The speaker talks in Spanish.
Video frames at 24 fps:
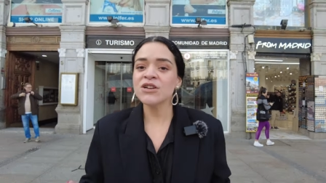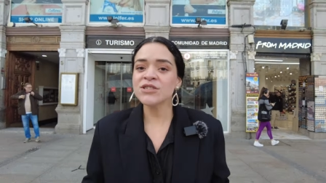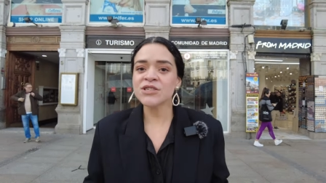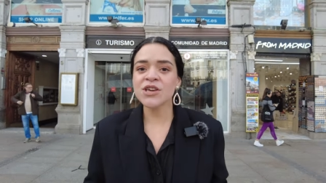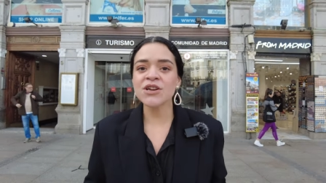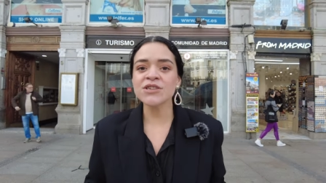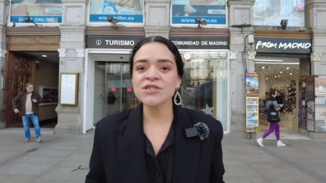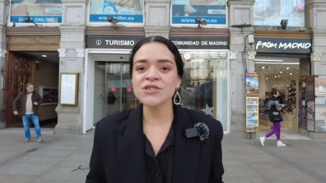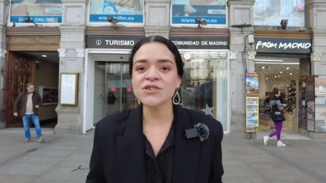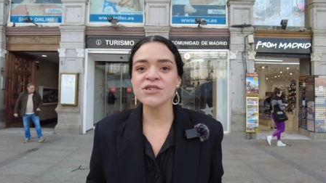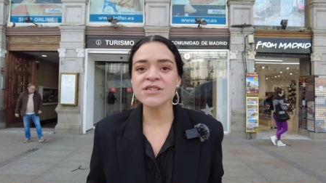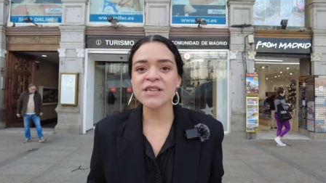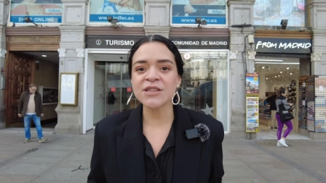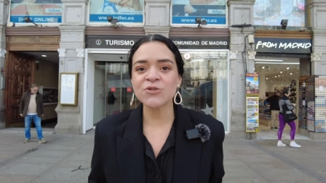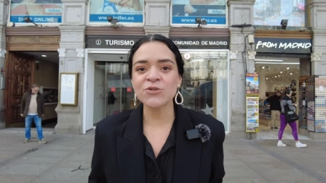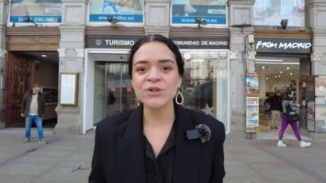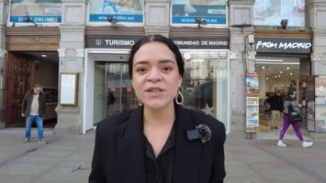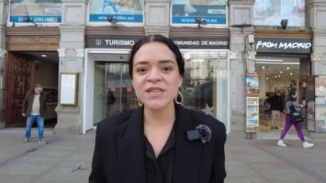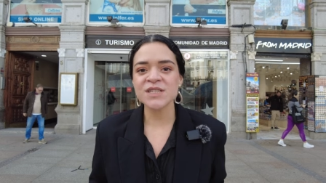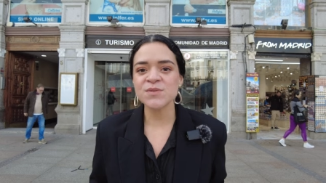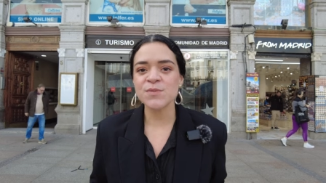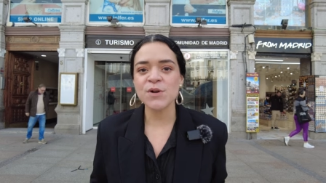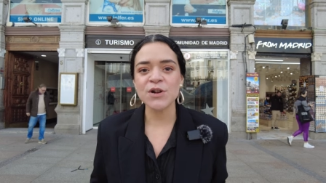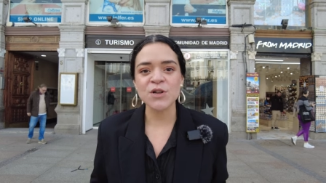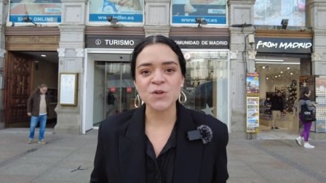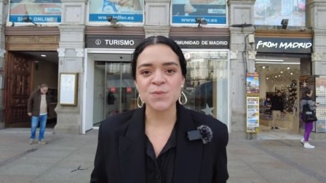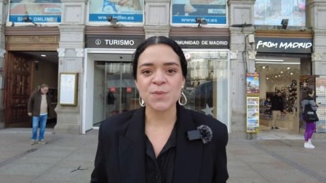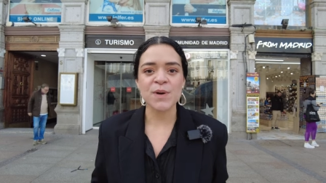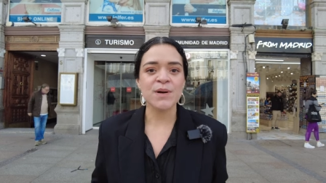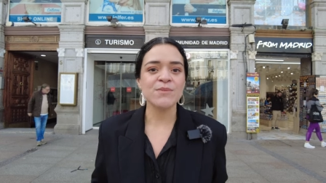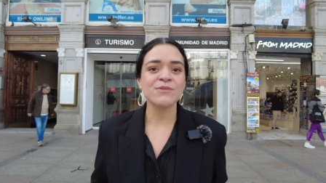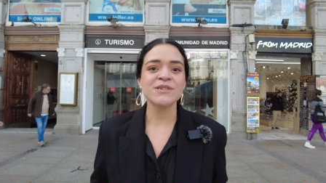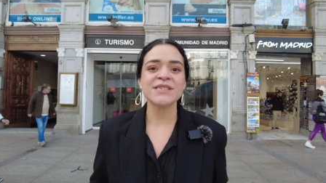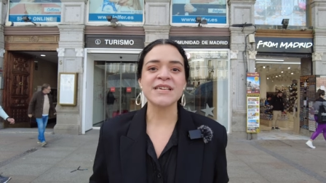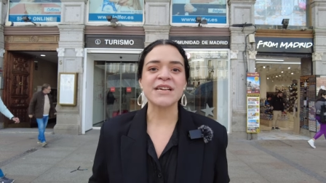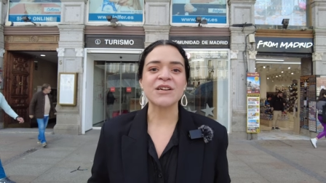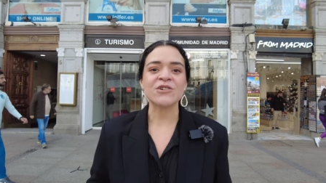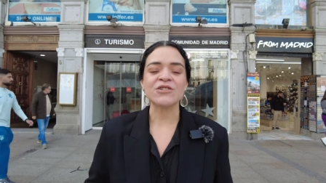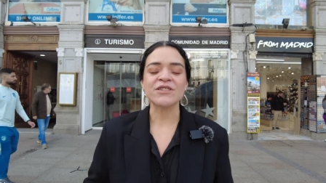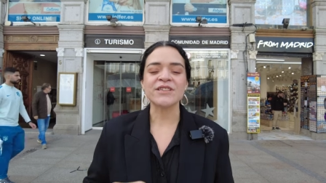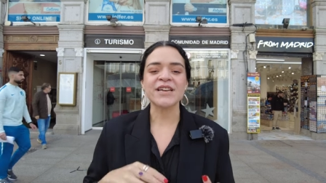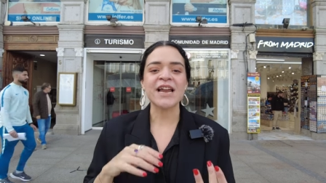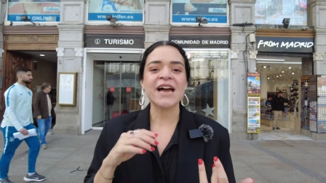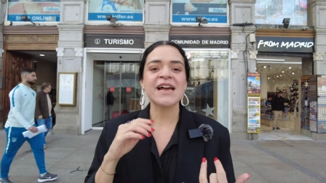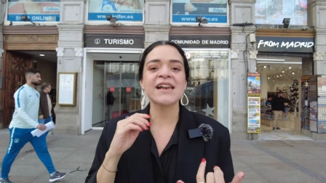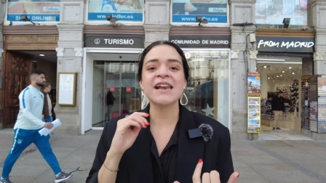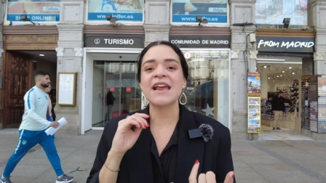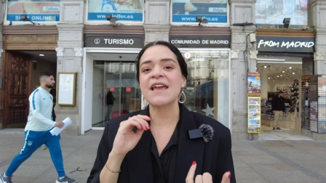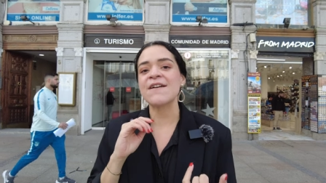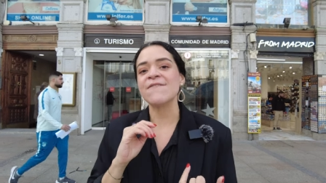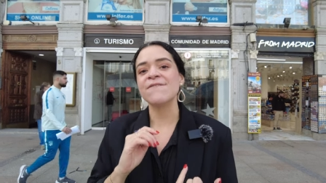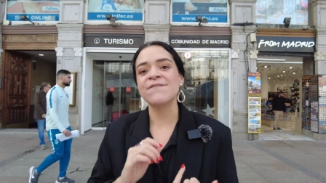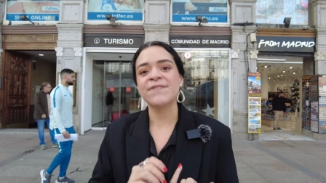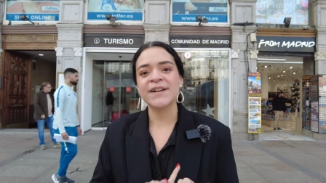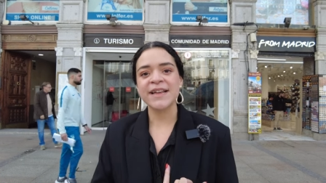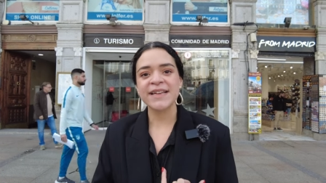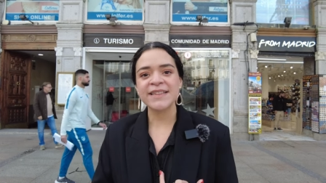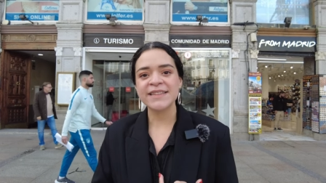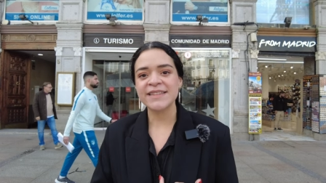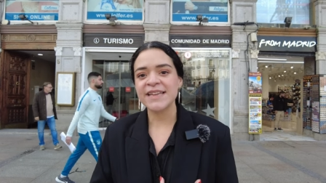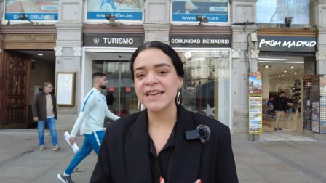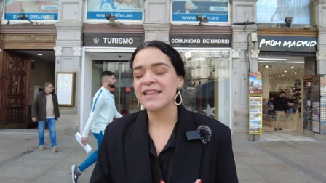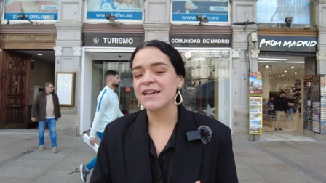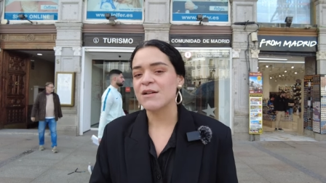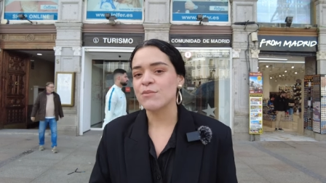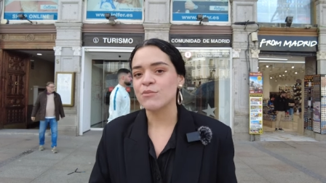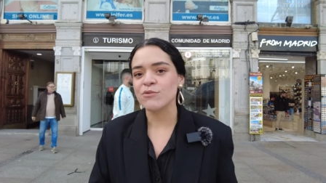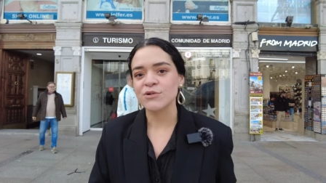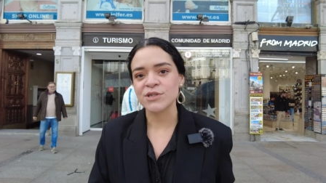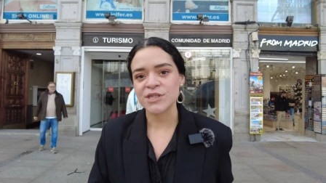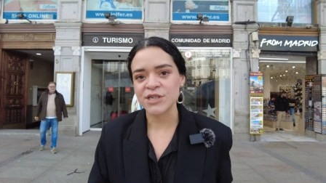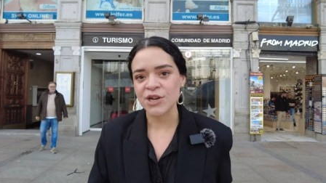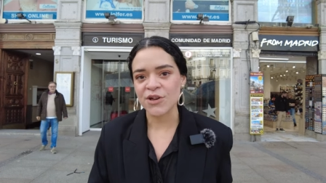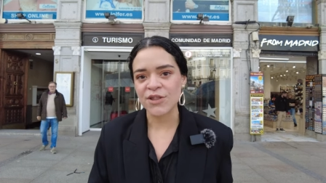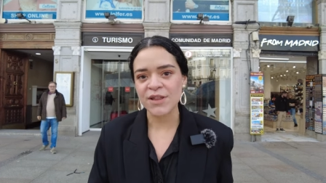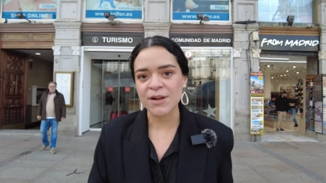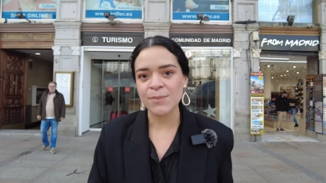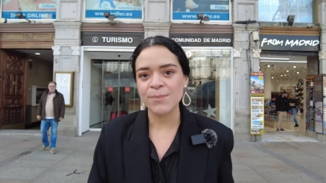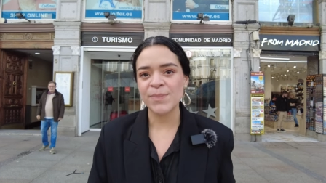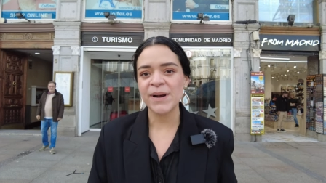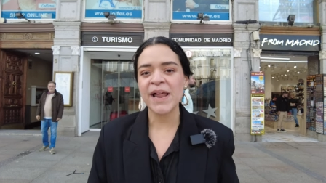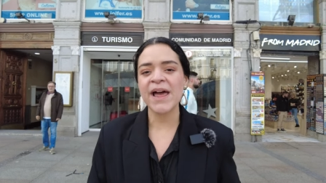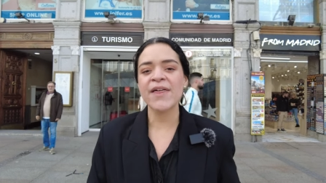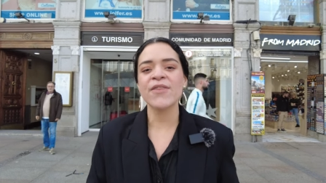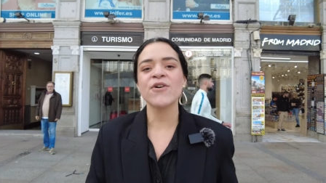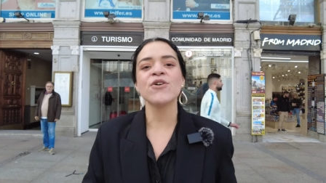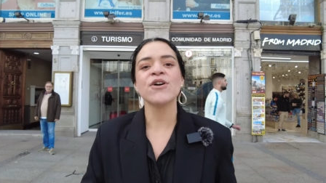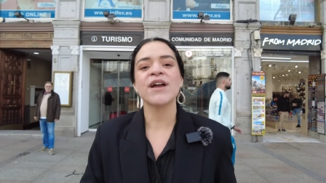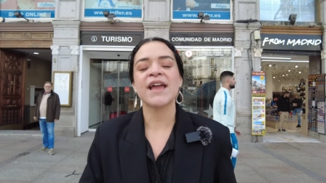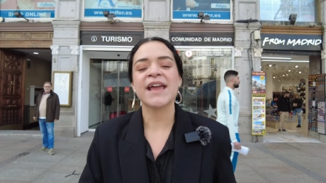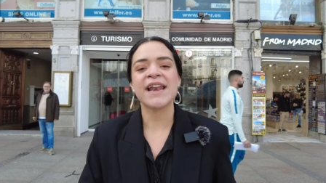Los kioscos de turismo los podemos encontrar enfrente del Museo del Prado,